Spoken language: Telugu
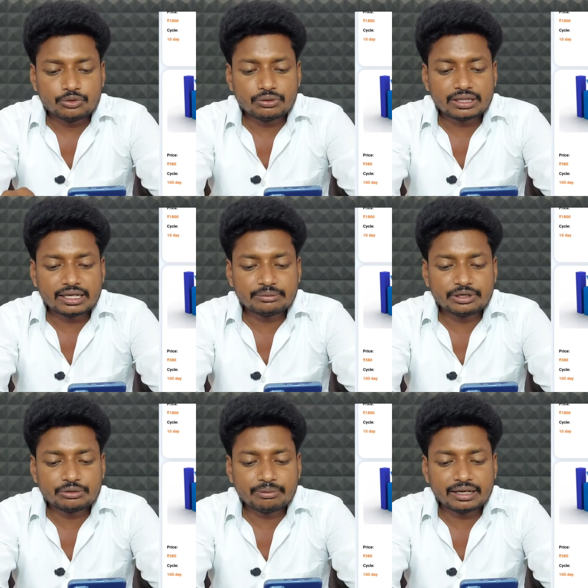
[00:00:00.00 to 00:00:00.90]
మూడు వందల
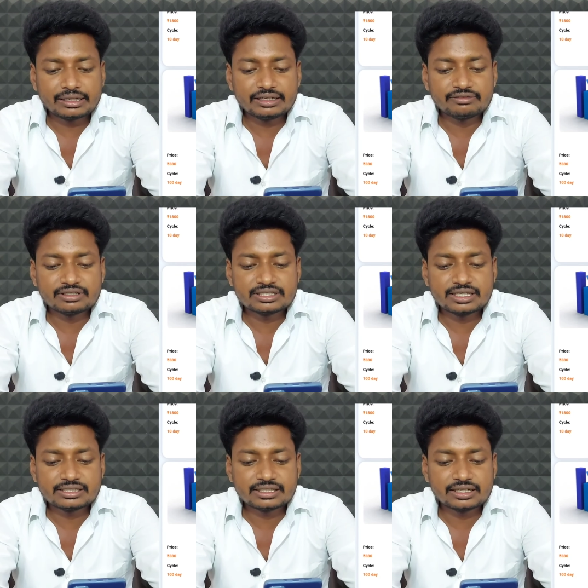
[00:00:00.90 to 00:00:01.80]
ఎనభై రూపాయలు కనుక ఇన్వెస్ట్
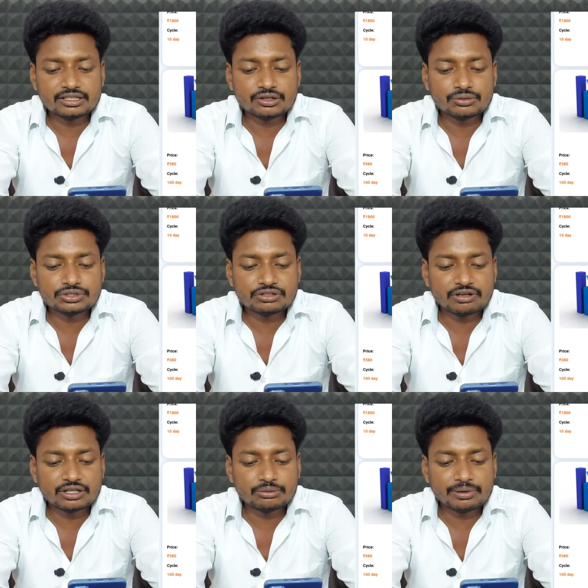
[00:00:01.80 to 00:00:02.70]
చేసినట్టయితే రోజుకి
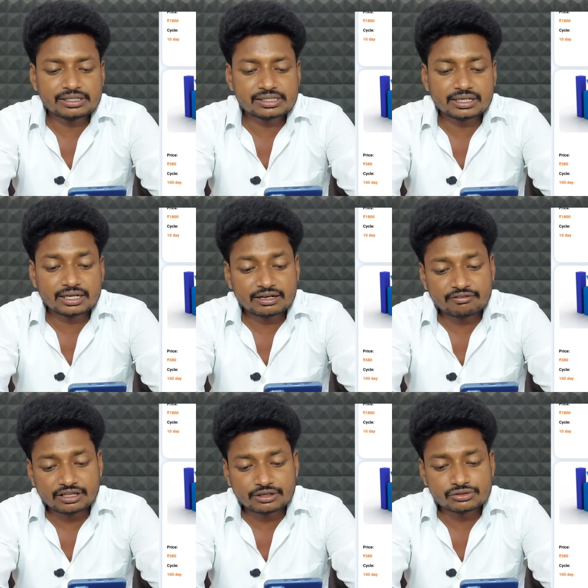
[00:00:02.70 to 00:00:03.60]
వంద రూపాయలు ఇస్తారట అట్లా
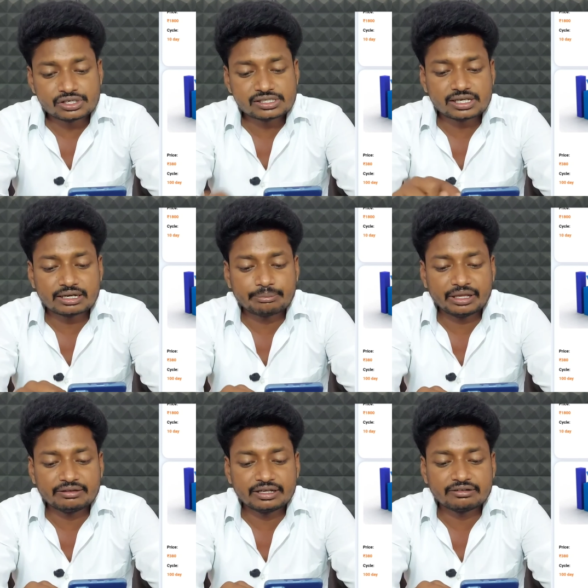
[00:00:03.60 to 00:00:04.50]
వంద రోజులు ఇస్తారట
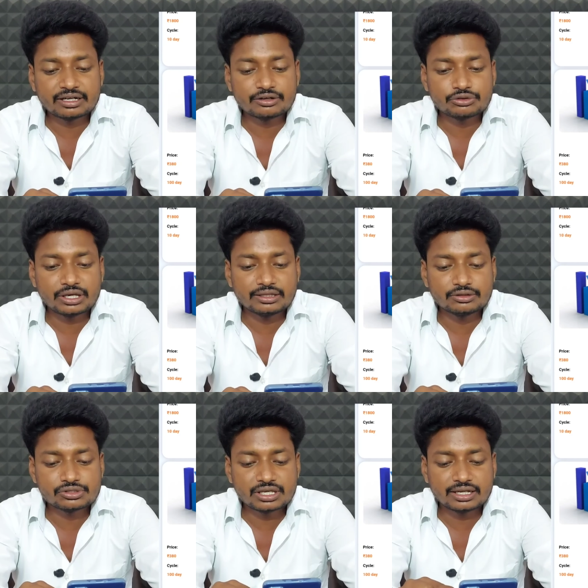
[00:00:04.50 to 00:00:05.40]
పదివేల వరకు
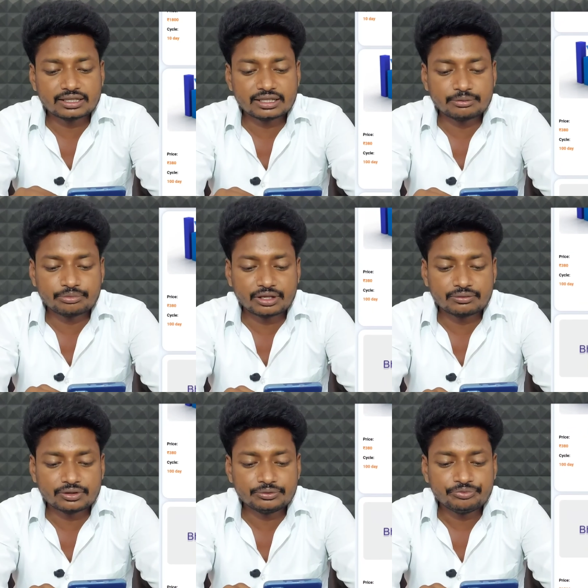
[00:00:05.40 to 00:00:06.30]
అయితే వస్తాయని అయితే చెప్తా
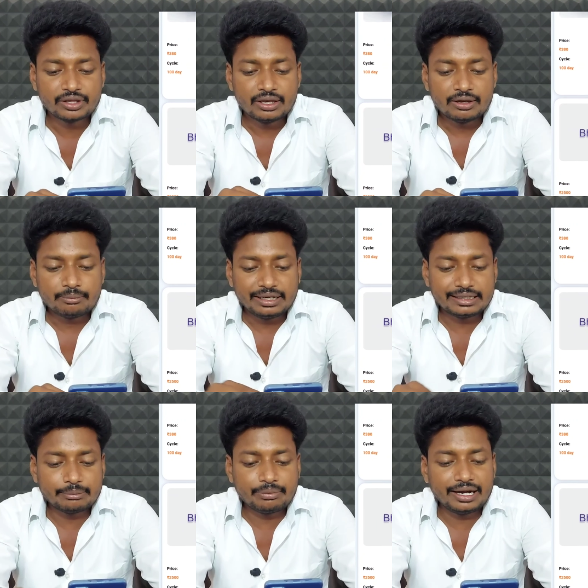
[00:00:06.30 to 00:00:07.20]
ఉన్నారు మళ్ళీ
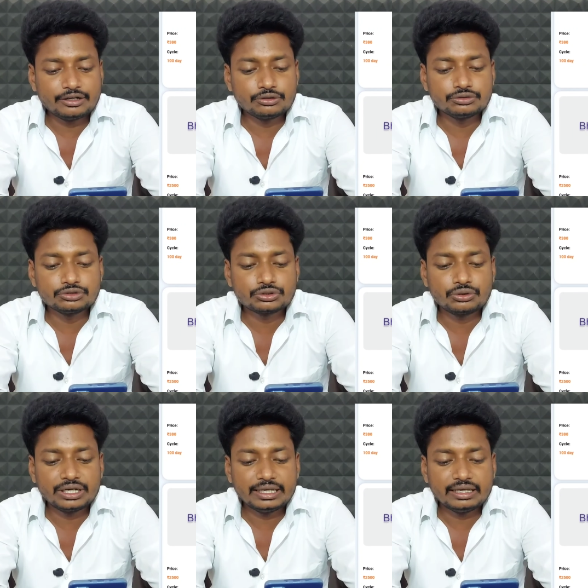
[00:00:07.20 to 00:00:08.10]
ఇక్కడ ప్లాన్ టూ
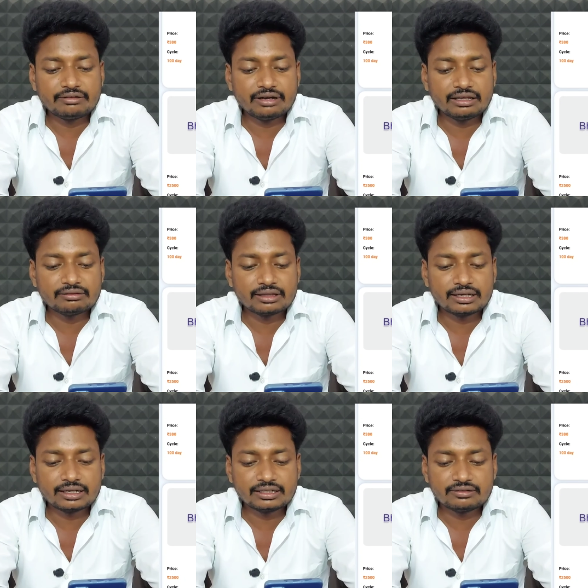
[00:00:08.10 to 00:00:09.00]
చూసుకోండి ఇరవై ఐదు
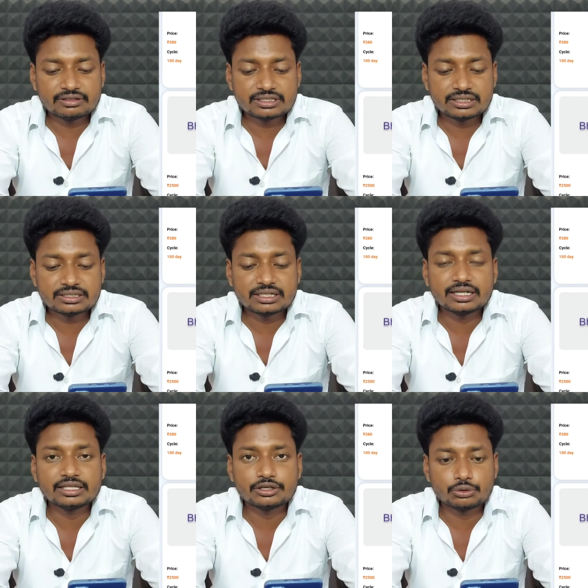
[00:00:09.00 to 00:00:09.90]
వందలు కనుక ఇన్వెస్ట్
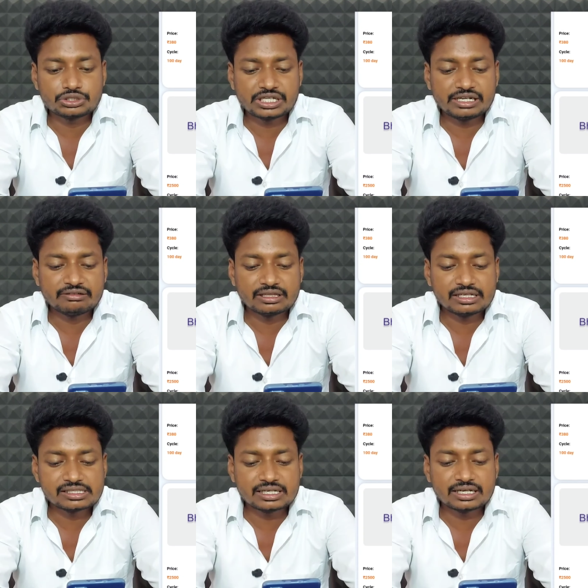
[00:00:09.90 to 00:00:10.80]
చేసినట్టయితే రోజుకి ఏడు
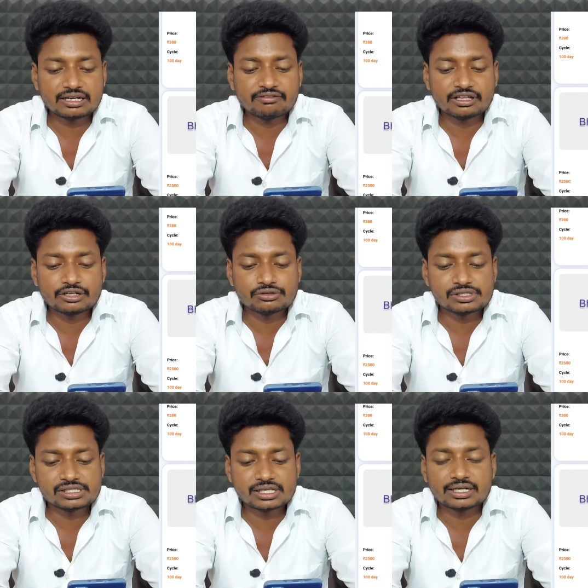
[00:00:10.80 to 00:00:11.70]
వందలు ఇస్తారట అట్లా వంద
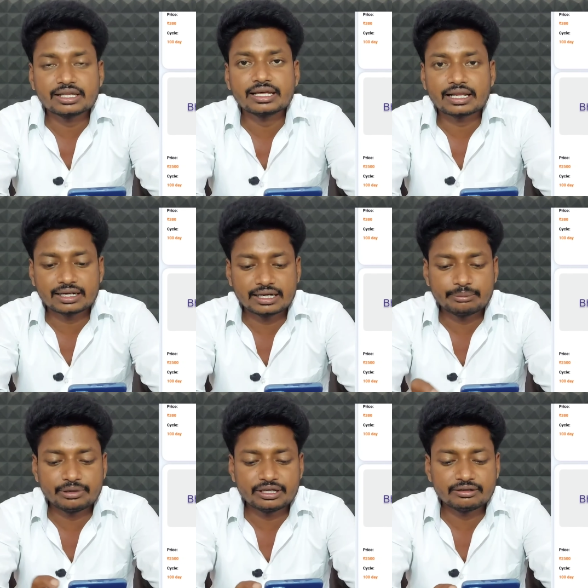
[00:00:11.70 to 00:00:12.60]
రోజులు ఇస్తారట దగ్గర దగ్గర
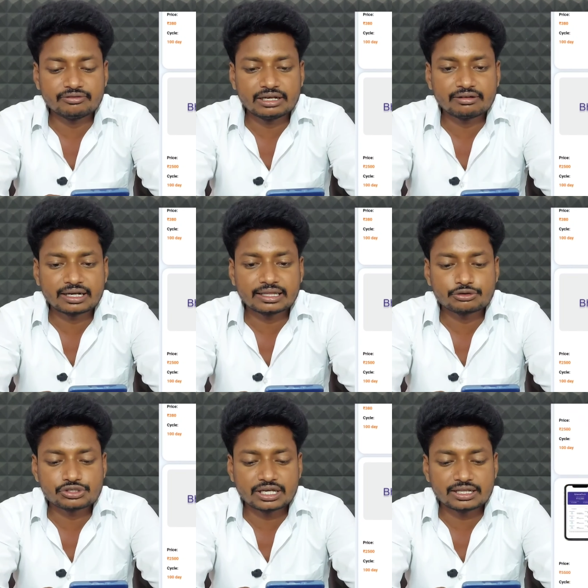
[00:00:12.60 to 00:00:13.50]
డెబ్బై వేల వరకు
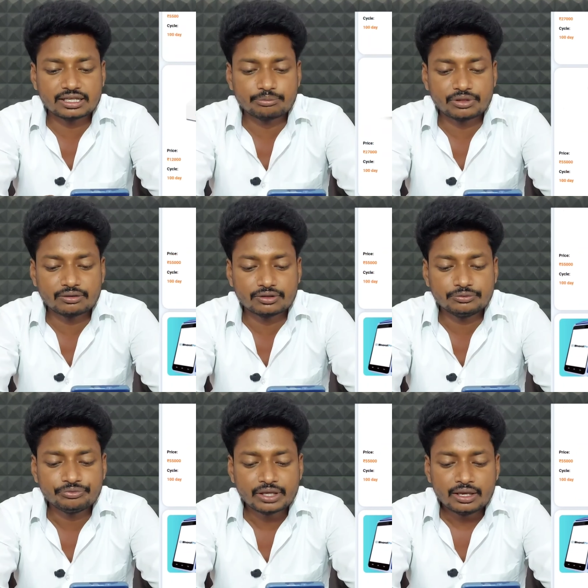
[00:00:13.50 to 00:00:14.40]
అయితే వస్తాయని అయితే చెప్తా
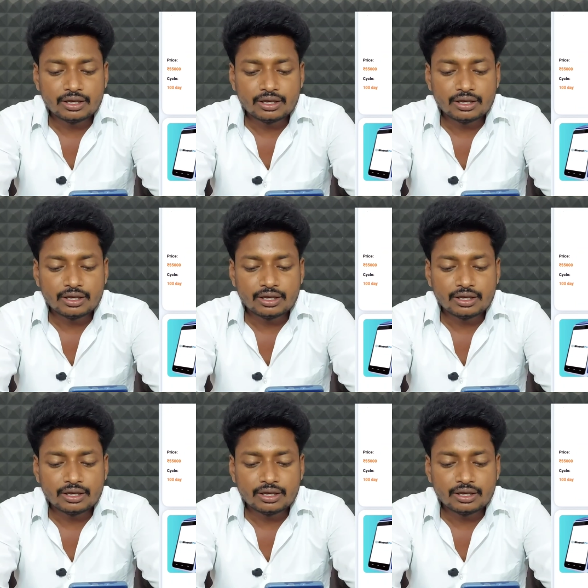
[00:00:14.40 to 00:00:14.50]
ఉన్నారు